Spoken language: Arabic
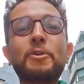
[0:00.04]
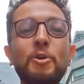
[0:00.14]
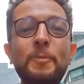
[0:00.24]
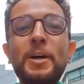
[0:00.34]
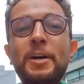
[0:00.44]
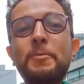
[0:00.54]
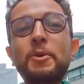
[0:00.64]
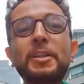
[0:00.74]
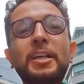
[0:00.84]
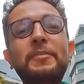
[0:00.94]
تجربة
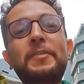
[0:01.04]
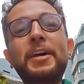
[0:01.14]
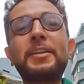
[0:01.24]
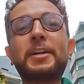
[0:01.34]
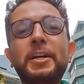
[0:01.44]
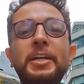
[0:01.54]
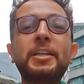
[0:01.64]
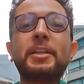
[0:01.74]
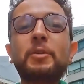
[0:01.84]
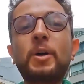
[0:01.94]
مختلفة احنا
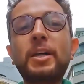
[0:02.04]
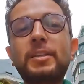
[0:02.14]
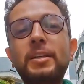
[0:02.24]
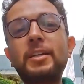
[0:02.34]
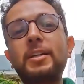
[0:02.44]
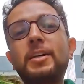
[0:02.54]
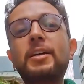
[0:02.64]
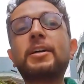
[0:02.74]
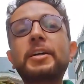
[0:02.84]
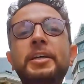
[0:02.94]
رايحينها دلوقتي
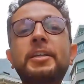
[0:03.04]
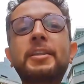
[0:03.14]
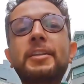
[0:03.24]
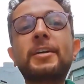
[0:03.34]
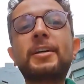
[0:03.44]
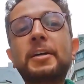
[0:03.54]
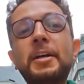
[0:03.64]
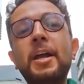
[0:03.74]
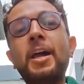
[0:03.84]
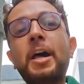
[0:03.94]
آه، رايحين آه،
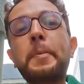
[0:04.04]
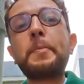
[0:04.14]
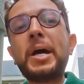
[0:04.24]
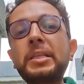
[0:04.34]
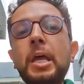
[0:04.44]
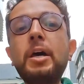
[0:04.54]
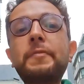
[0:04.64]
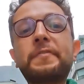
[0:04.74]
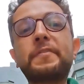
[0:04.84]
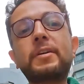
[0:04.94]

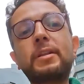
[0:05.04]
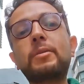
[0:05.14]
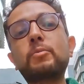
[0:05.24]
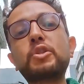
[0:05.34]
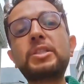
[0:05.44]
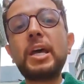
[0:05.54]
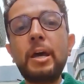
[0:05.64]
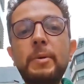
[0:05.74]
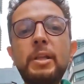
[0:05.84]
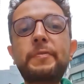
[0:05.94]
متحف
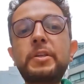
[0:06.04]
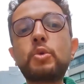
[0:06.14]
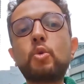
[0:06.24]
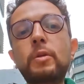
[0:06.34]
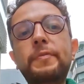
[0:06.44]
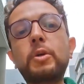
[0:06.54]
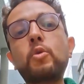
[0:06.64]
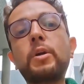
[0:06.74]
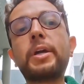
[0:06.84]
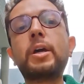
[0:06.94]
المستقبل في سول في
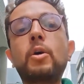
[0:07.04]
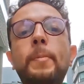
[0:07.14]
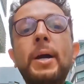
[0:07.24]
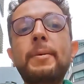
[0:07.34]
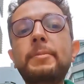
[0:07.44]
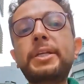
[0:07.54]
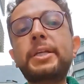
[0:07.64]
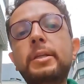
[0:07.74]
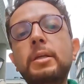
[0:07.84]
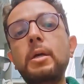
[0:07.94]
كوريا هم
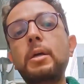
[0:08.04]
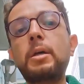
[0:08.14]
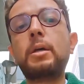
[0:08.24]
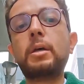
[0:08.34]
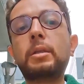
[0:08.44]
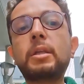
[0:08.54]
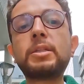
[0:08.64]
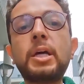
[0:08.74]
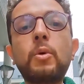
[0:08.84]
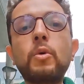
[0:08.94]
عاملين آه،
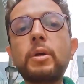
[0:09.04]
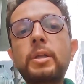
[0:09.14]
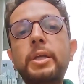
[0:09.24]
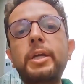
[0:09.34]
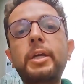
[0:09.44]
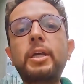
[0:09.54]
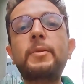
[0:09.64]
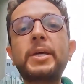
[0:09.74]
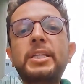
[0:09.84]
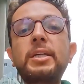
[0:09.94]
تصور
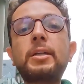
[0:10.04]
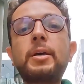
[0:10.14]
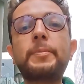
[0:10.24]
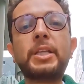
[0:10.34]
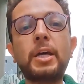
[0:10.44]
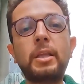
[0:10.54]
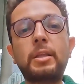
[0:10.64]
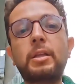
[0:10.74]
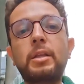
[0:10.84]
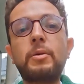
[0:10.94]
للمدينة بتاعة
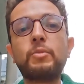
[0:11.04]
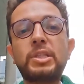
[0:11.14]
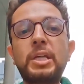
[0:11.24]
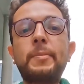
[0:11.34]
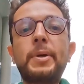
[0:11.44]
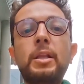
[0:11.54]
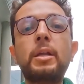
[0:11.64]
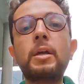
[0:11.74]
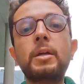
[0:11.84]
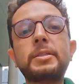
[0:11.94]
المستقبل
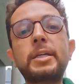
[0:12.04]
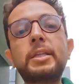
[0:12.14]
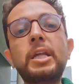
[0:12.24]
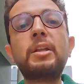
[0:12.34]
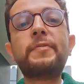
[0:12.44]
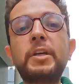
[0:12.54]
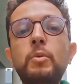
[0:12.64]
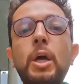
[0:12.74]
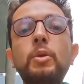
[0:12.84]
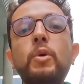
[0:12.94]
سنة
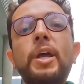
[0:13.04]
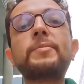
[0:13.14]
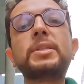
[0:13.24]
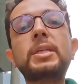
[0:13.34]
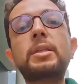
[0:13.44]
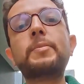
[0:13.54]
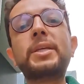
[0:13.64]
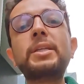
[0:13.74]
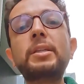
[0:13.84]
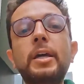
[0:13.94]
2051
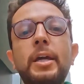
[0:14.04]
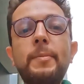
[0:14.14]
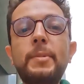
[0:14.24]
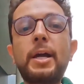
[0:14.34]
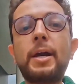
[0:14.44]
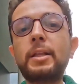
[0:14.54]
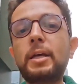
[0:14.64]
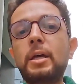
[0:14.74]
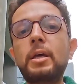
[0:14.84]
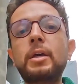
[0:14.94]
مدينة كاملة
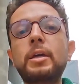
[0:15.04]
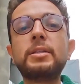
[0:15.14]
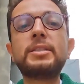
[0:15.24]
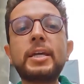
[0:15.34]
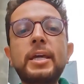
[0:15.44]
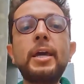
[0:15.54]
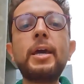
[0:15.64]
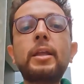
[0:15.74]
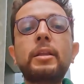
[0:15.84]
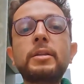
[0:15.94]
على
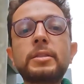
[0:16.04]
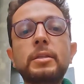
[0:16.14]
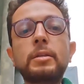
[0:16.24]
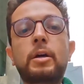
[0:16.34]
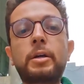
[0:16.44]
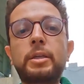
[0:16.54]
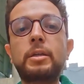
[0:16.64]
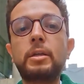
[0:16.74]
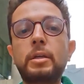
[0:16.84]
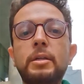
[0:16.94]
الذكاء الاصطناعي
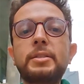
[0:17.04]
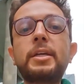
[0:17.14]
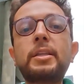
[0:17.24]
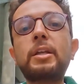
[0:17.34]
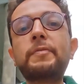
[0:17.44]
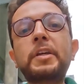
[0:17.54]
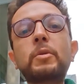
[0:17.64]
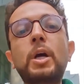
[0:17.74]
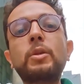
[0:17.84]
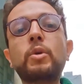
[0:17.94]
سنة
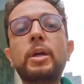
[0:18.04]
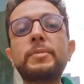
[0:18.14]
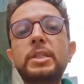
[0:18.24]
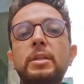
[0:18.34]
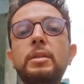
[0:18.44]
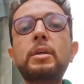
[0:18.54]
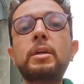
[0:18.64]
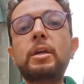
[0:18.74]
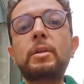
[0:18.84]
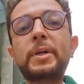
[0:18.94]
2051
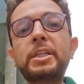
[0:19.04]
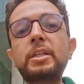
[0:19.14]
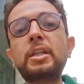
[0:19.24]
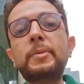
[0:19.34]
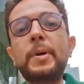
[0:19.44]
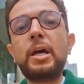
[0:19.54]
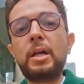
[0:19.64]
المدينة دي